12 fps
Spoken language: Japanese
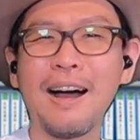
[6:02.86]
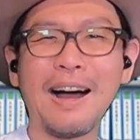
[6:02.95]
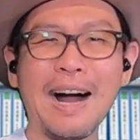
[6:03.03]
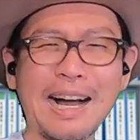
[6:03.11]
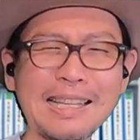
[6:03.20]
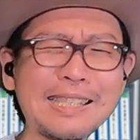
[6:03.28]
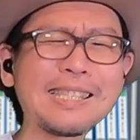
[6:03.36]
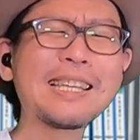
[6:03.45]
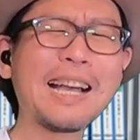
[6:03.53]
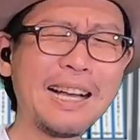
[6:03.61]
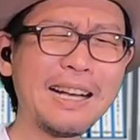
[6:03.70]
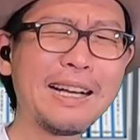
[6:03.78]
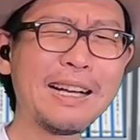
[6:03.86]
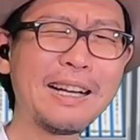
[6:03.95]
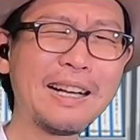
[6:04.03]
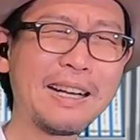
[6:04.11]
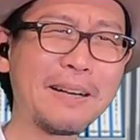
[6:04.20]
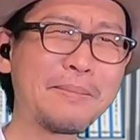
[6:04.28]
反射
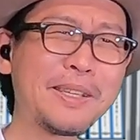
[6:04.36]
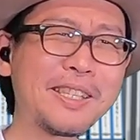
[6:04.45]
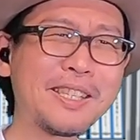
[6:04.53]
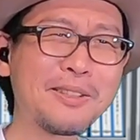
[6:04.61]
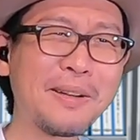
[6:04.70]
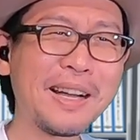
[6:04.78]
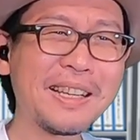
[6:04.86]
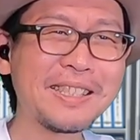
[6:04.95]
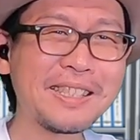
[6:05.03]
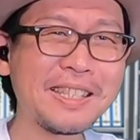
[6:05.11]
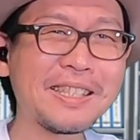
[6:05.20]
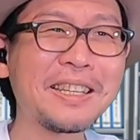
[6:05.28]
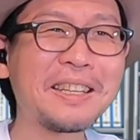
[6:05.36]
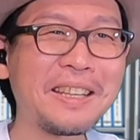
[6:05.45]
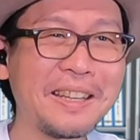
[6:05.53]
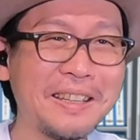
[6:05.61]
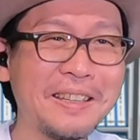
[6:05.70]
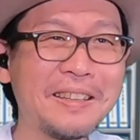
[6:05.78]
水の反射じゃ
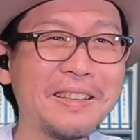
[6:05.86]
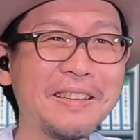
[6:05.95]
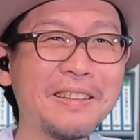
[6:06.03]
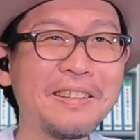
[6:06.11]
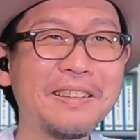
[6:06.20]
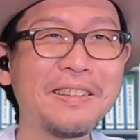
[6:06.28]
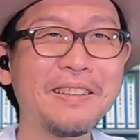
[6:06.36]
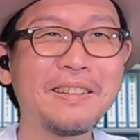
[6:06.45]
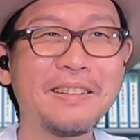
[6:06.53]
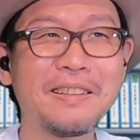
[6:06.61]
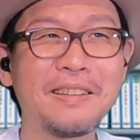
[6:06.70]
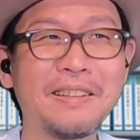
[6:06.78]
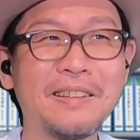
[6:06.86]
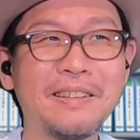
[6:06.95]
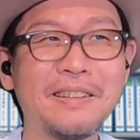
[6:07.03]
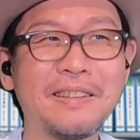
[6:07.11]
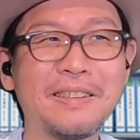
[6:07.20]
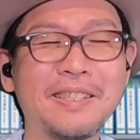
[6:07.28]
ない
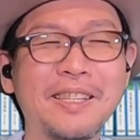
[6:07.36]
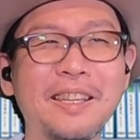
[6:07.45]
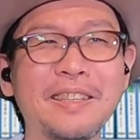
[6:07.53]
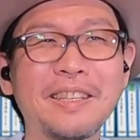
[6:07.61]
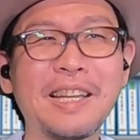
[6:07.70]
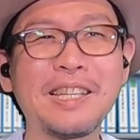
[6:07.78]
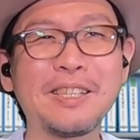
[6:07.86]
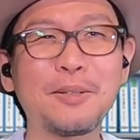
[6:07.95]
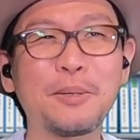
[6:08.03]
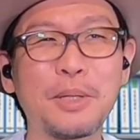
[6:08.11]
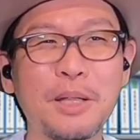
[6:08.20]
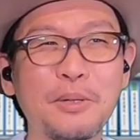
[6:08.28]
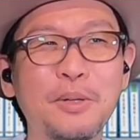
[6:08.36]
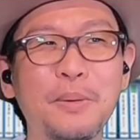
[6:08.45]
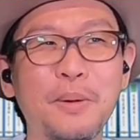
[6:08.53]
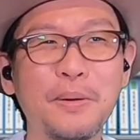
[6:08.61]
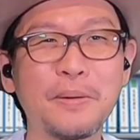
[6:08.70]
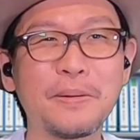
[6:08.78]
絶対そうだと
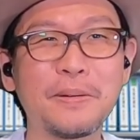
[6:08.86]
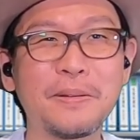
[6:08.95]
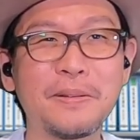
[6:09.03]
思う。